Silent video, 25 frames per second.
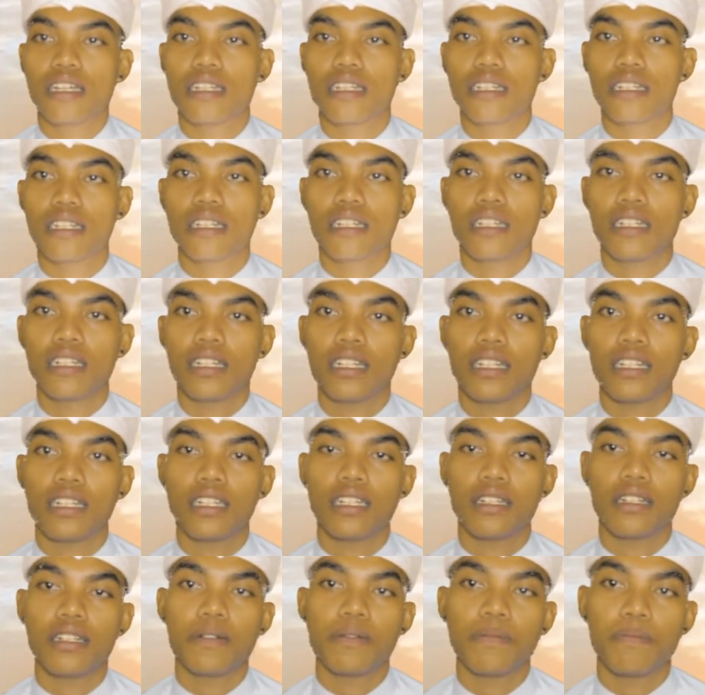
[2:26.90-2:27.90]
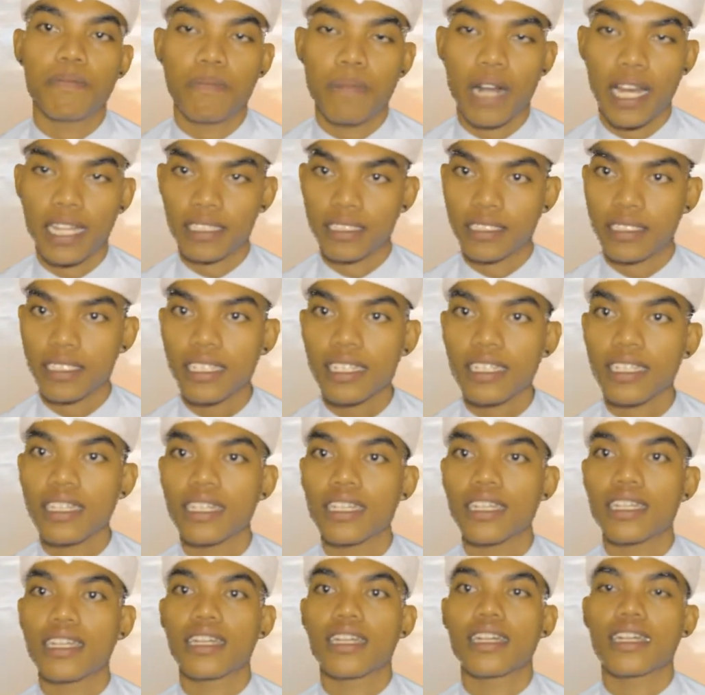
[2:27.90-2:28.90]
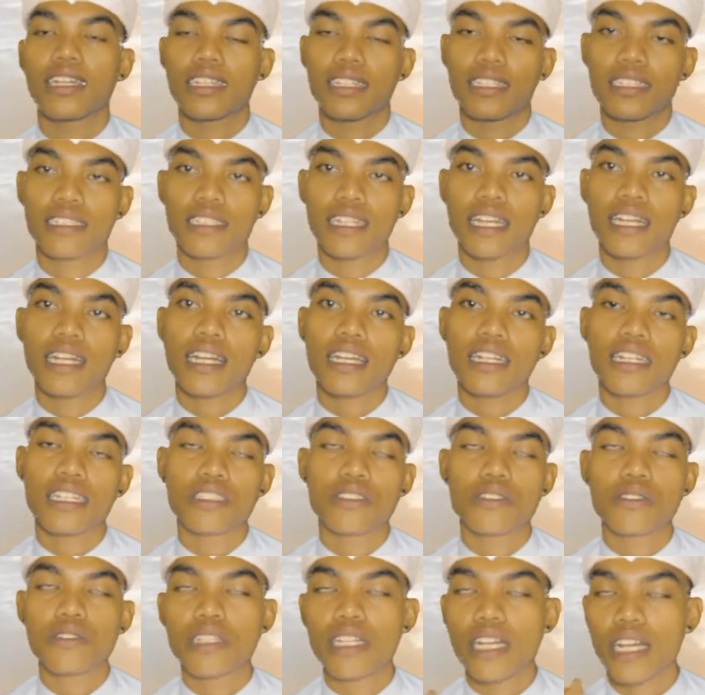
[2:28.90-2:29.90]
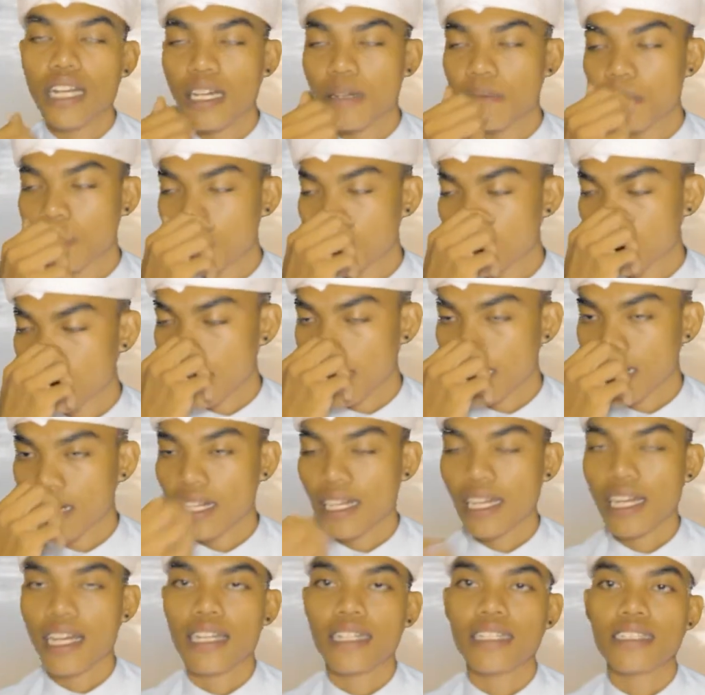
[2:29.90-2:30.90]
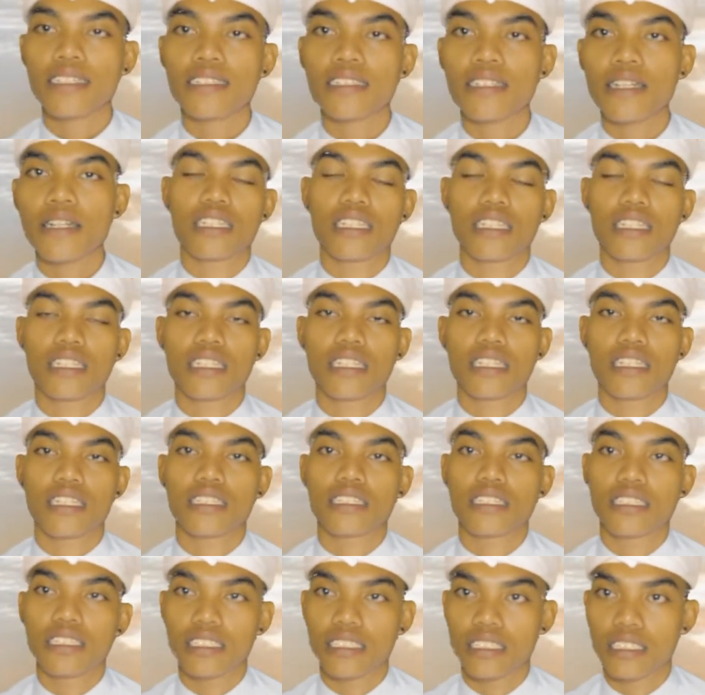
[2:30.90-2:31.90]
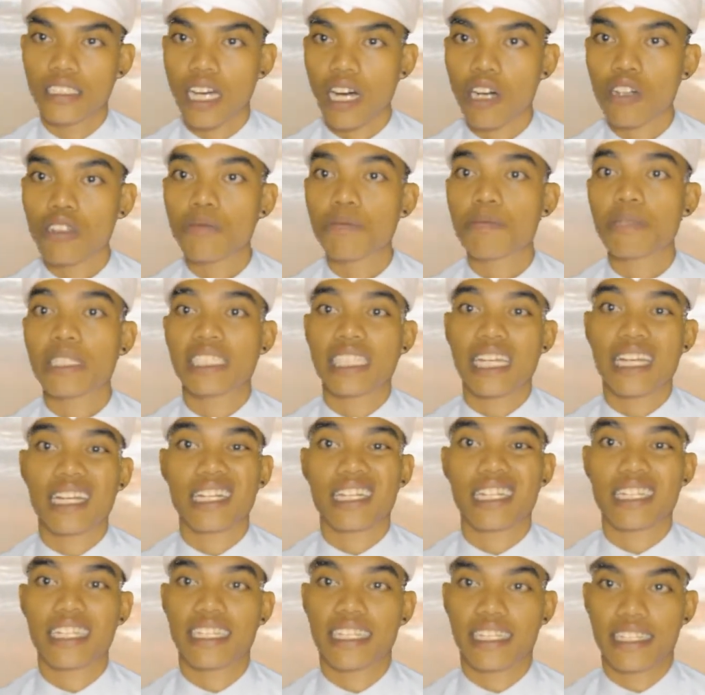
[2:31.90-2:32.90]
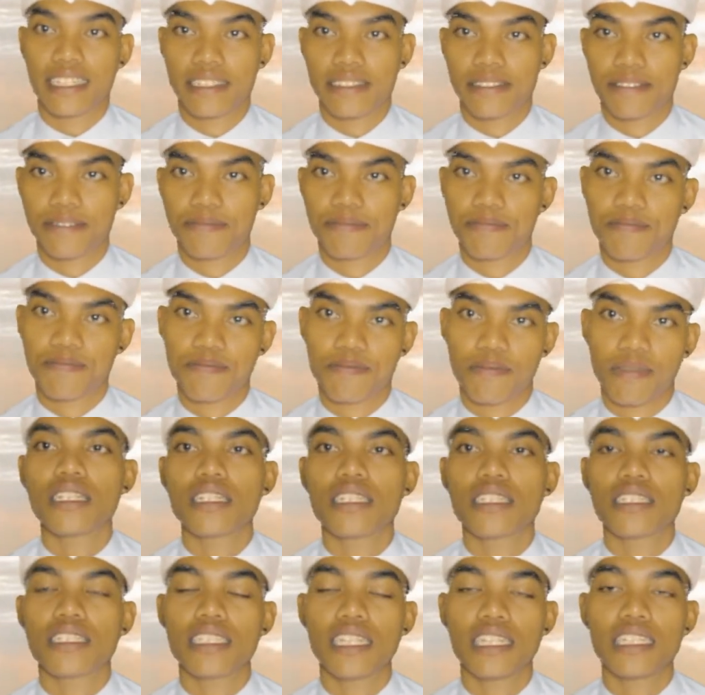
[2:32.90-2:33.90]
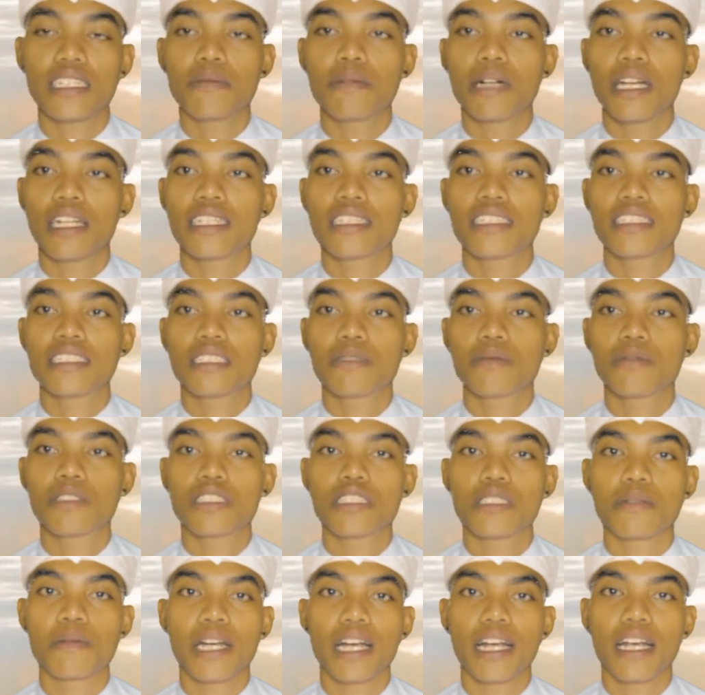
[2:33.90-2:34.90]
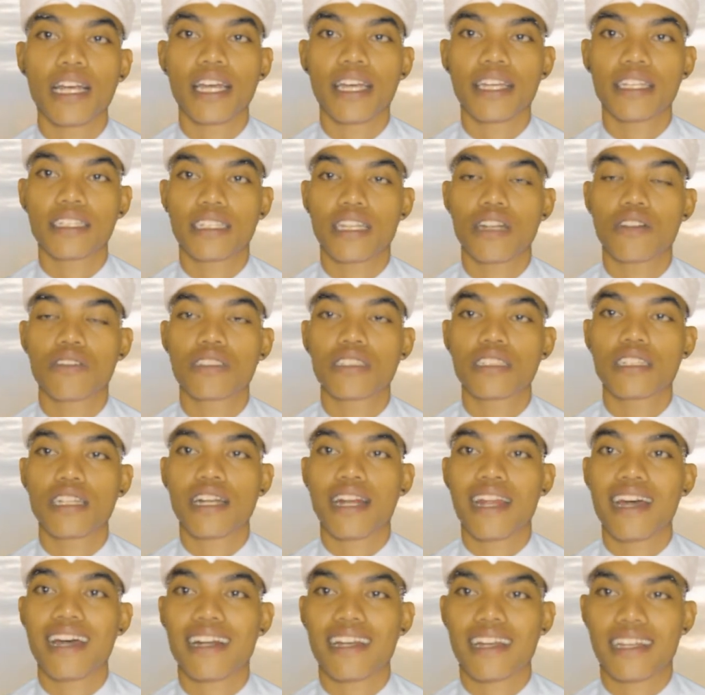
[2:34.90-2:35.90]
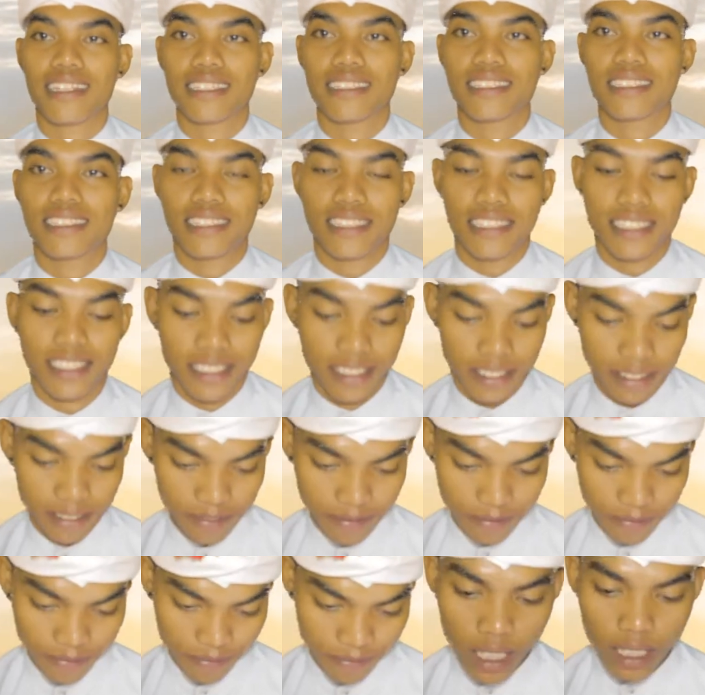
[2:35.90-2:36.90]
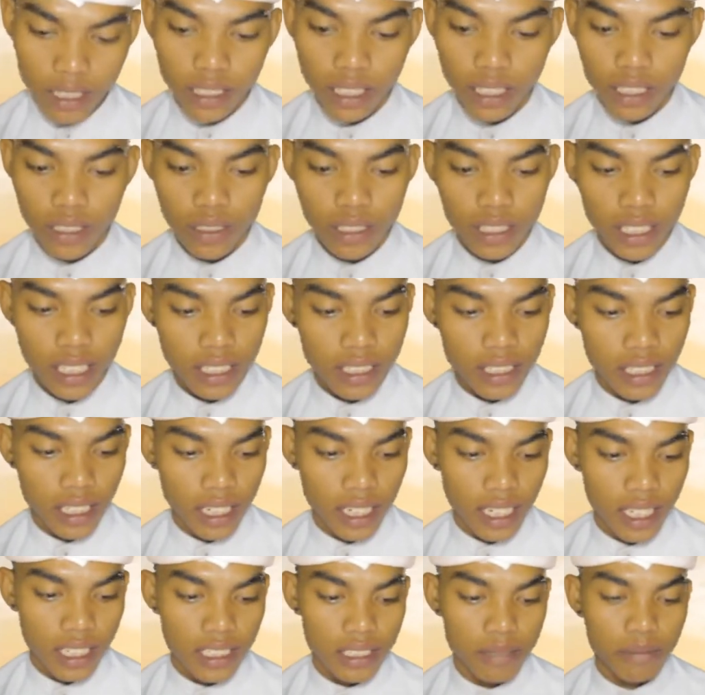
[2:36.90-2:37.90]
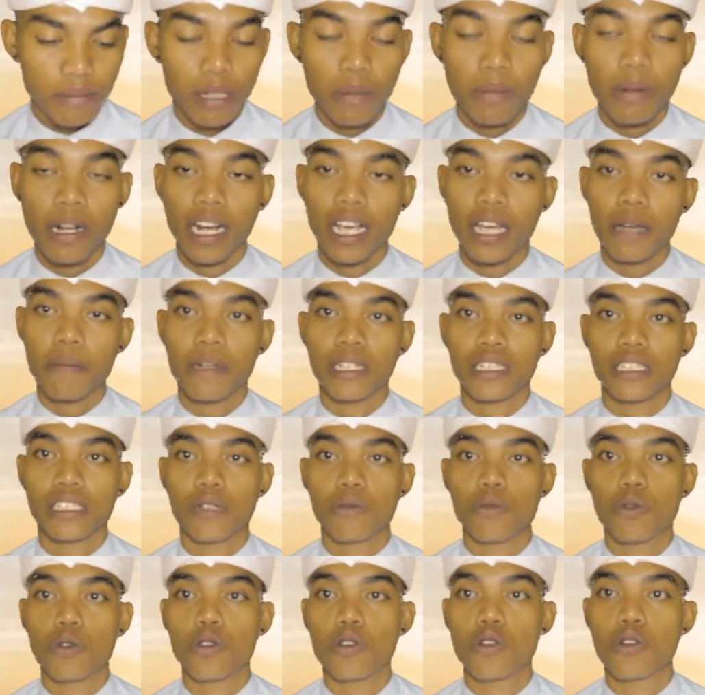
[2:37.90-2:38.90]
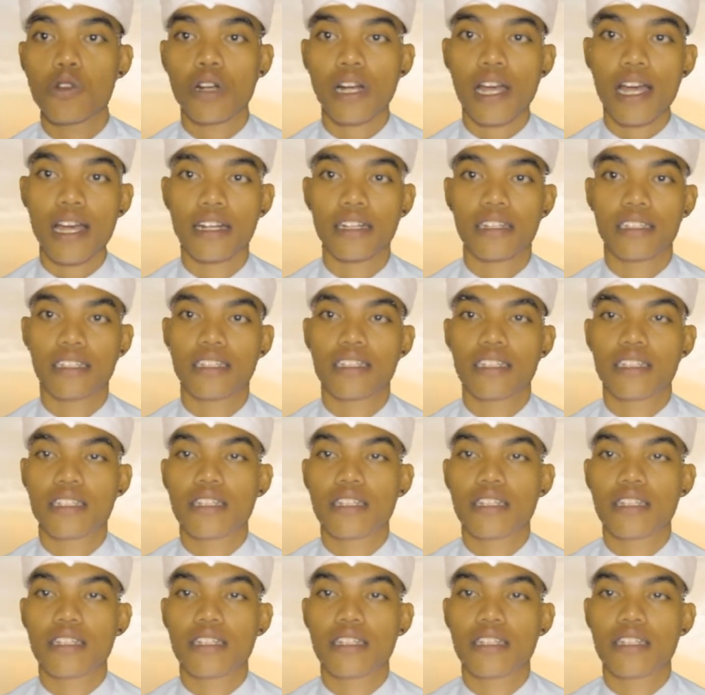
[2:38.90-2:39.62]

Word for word: uh, plastik, dan ada juga menggunakan daun pisang kering yang di Bali disebut sebagai daun kelaras. Dan tentunya dengan berbagai macam ukuran,